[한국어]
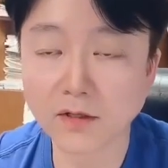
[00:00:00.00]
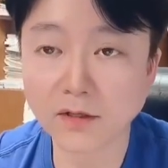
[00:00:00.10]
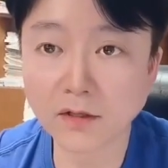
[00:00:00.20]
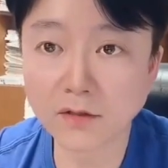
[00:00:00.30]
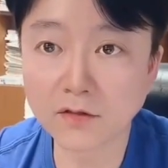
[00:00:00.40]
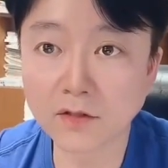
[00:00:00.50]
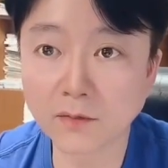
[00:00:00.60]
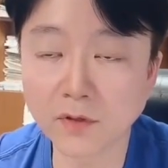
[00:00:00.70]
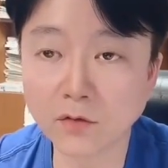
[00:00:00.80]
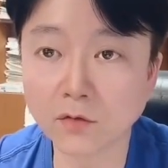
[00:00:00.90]
인 n
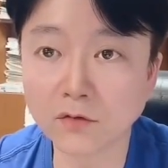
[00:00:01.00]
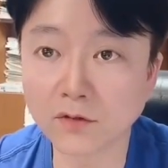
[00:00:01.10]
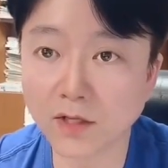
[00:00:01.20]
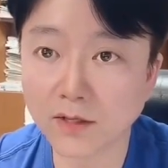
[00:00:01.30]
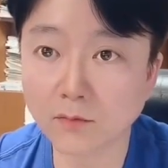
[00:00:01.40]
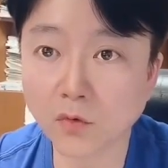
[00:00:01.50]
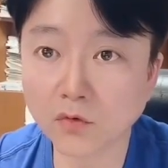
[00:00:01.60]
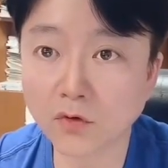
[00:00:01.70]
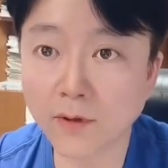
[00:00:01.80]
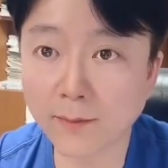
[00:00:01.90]
제의 빙고는
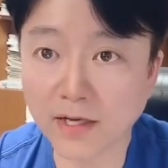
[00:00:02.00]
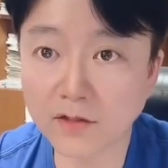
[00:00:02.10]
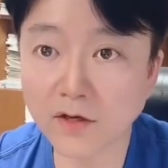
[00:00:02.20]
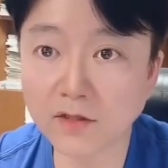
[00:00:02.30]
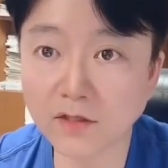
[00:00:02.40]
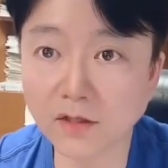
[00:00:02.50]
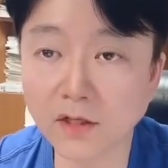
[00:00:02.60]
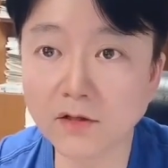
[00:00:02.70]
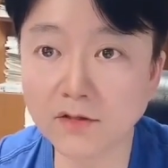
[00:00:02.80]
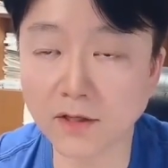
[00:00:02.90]
모두가 맞아야지
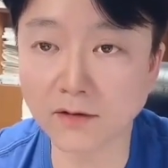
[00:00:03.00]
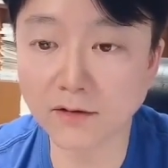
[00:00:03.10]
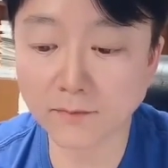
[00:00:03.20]
ENTJ예요